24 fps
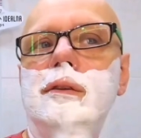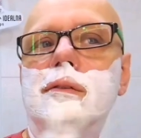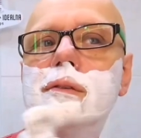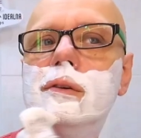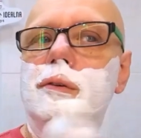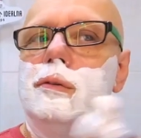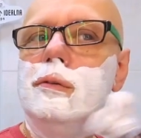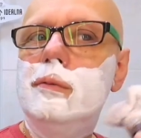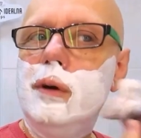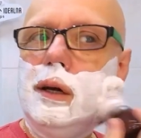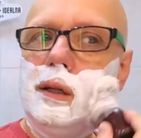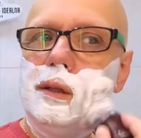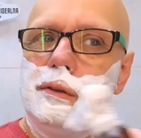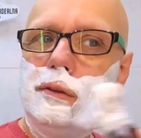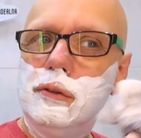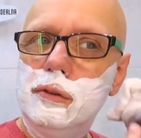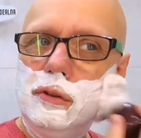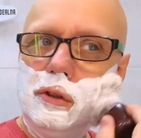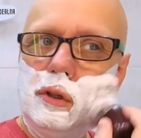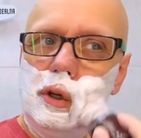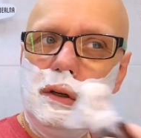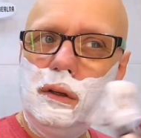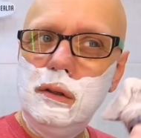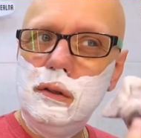
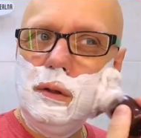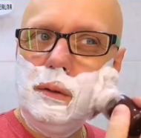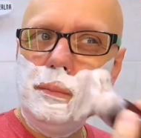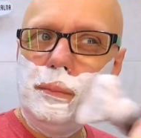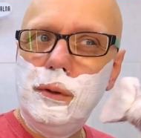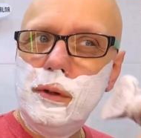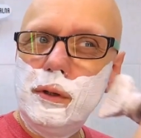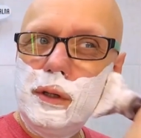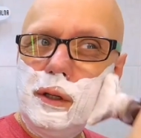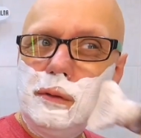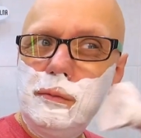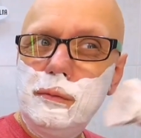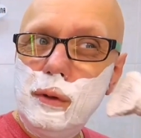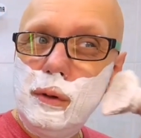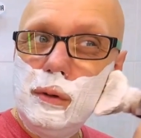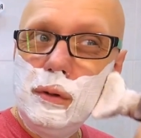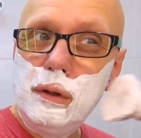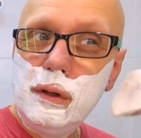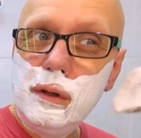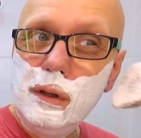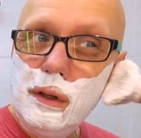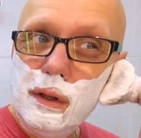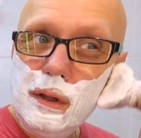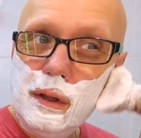dokładność, to
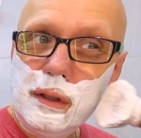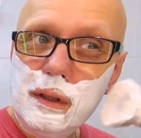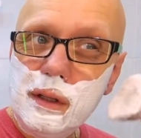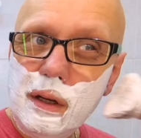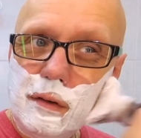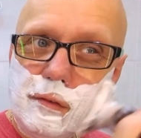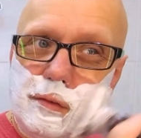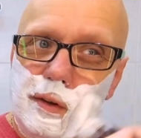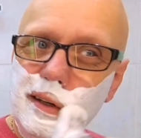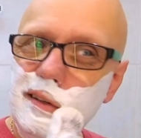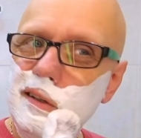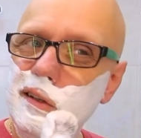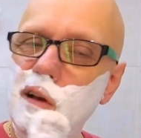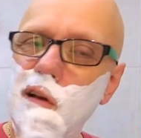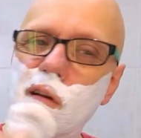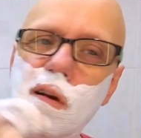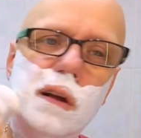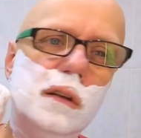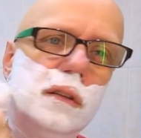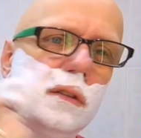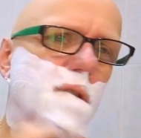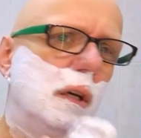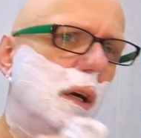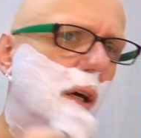pokrętło tak fajnie
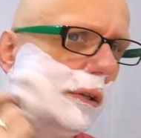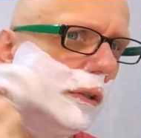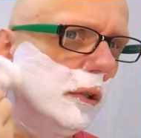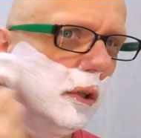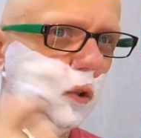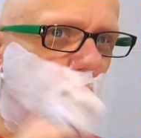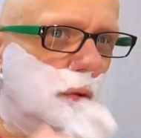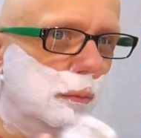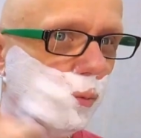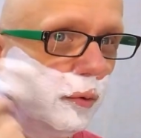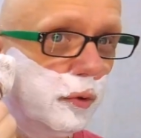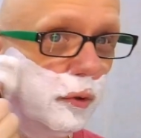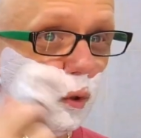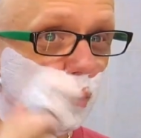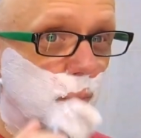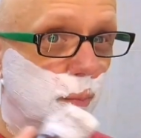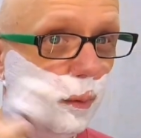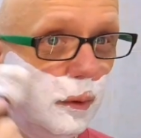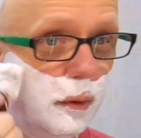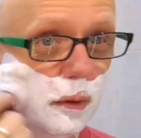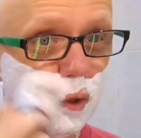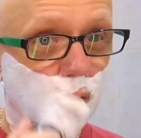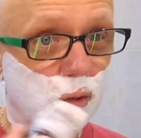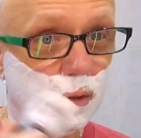skacze czy przy
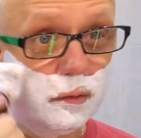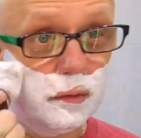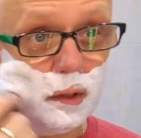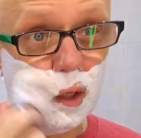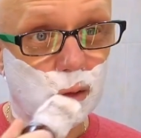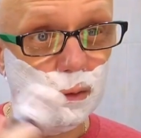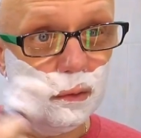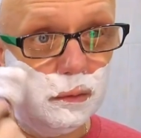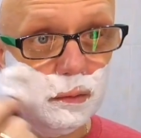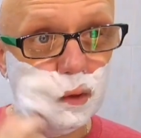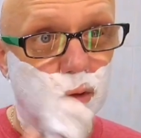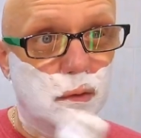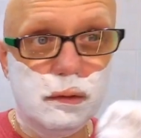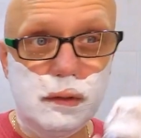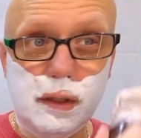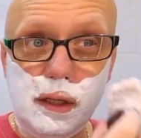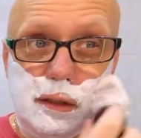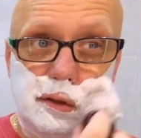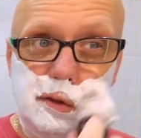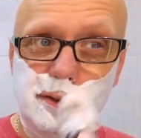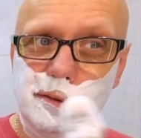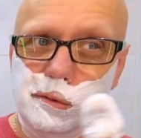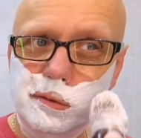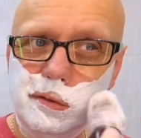pokręcaniu, więc
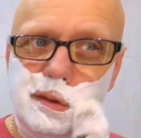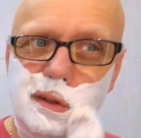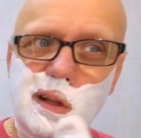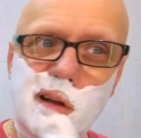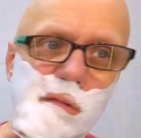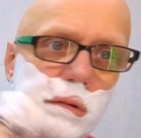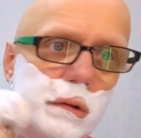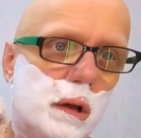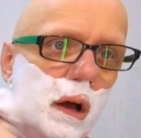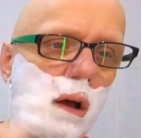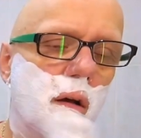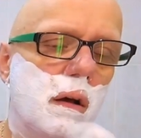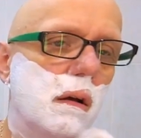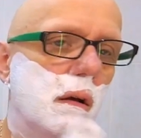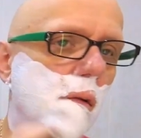tak się ustawia.